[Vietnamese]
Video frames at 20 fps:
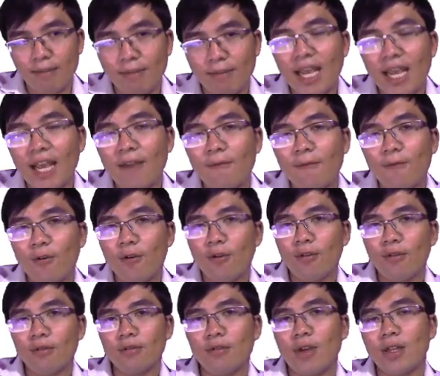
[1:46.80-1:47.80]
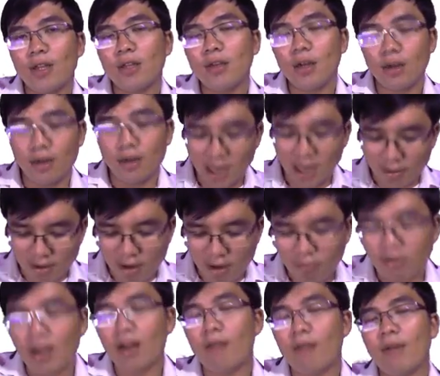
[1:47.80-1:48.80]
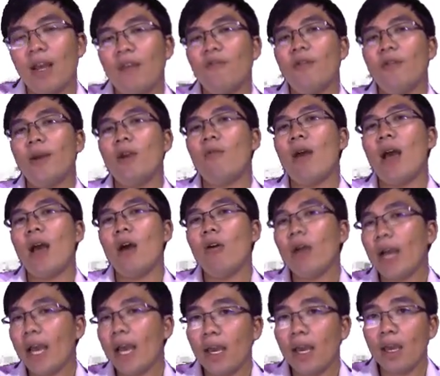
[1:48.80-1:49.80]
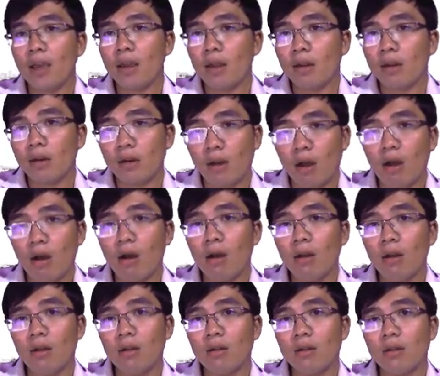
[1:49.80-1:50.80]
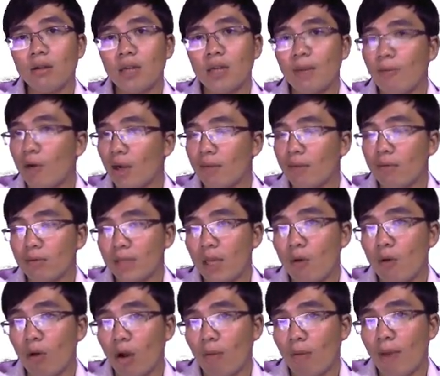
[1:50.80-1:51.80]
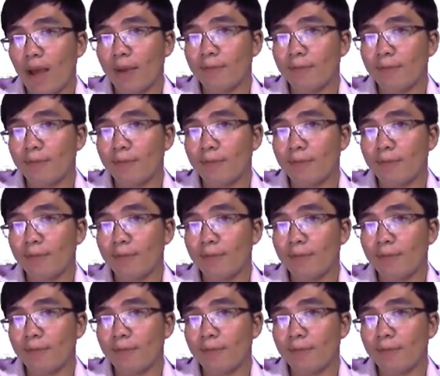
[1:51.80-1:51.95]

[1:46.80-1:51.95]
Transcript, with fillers: năm nay em vô ngoại thương, em học để năm nay em vô bách khoa. Ok, đó là một cái mục tiêu của các